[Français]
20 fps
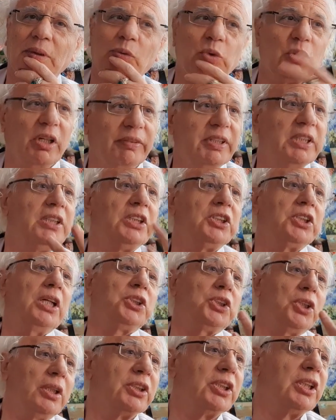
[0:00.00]
Vous avez déjà
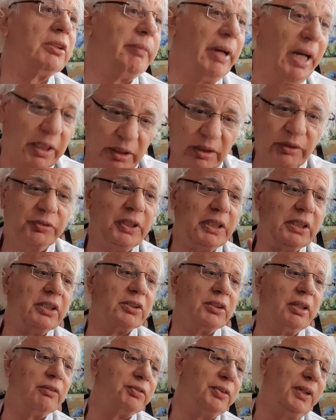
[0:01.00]
changé de mari, fait
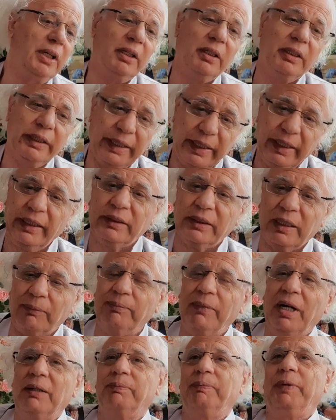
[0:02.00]
des enfants et ça
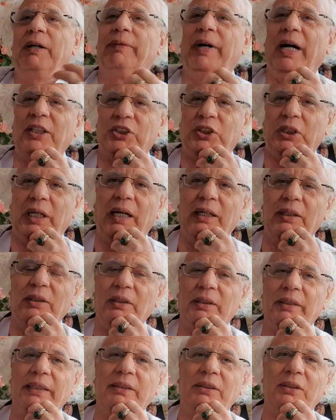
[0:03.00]
ne m'a pas marché.
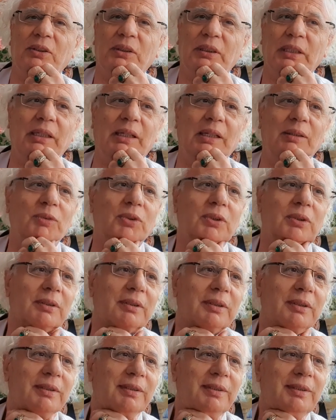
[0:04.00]
Alors qu'est-ce que c'est l'amour
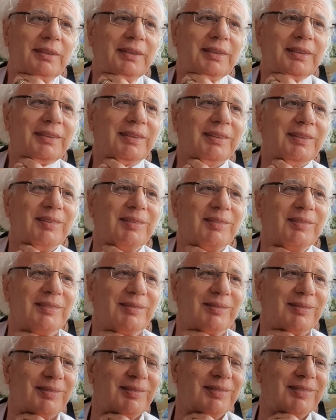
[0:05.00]

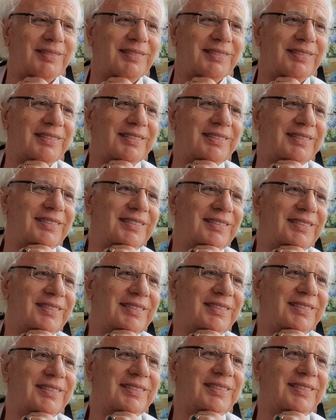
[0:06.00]
ben, euh,